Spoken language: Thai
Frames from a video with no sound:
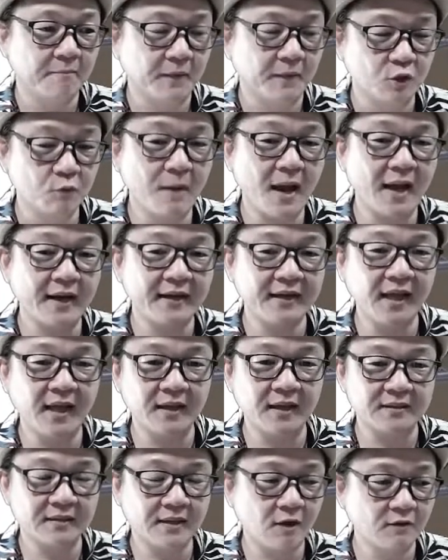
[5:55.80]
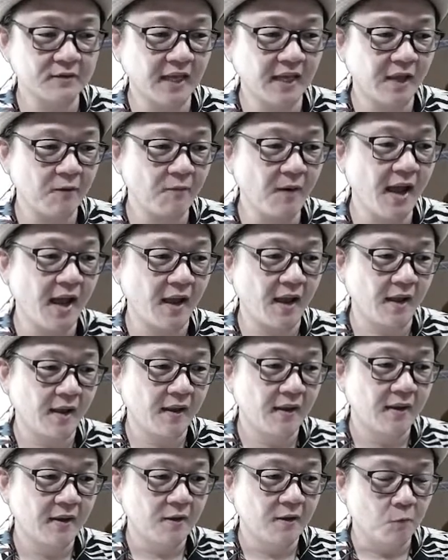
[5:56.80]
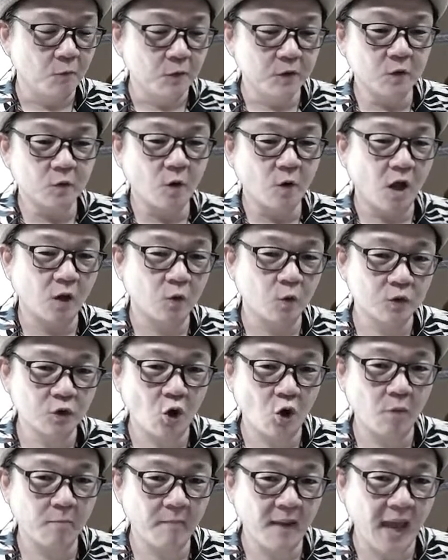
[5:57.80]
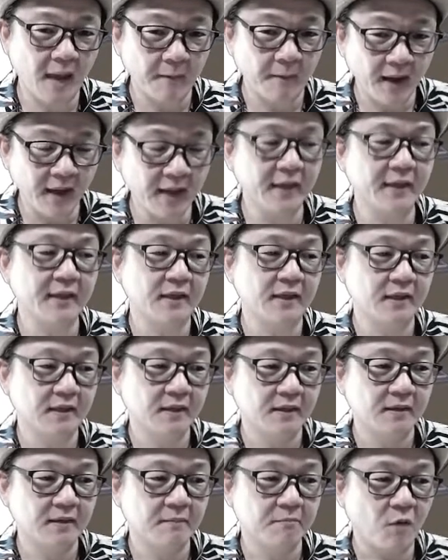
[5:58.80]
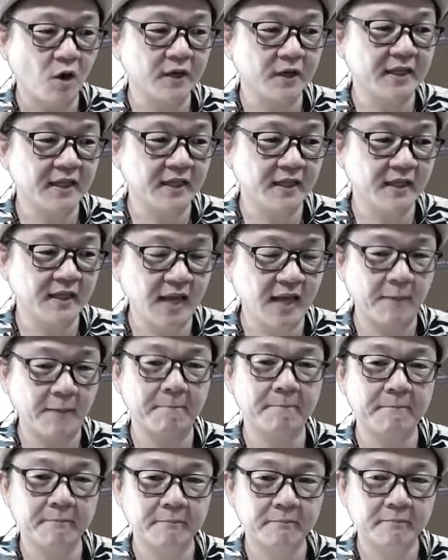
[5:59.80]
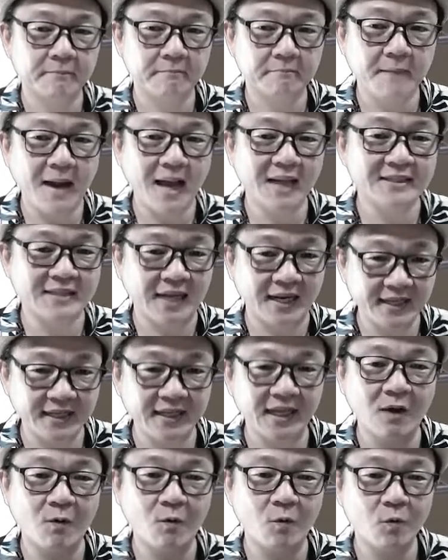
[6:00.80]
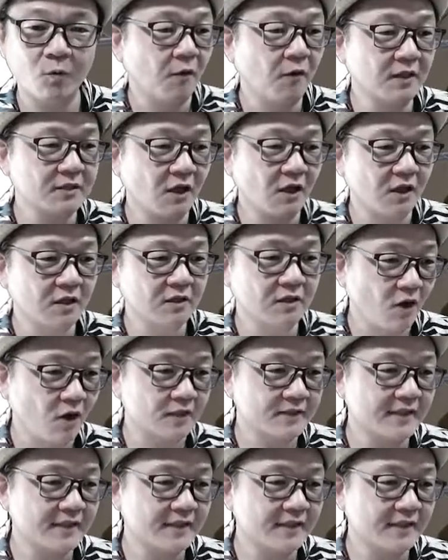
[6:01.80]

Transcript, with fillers: ปัจจุบันเนี่ยเข้าใจว่าวิศวกรคงจะออกแบบให้พอดีกับบ้านชั้นเดียว เพราะว่าตอนก่อ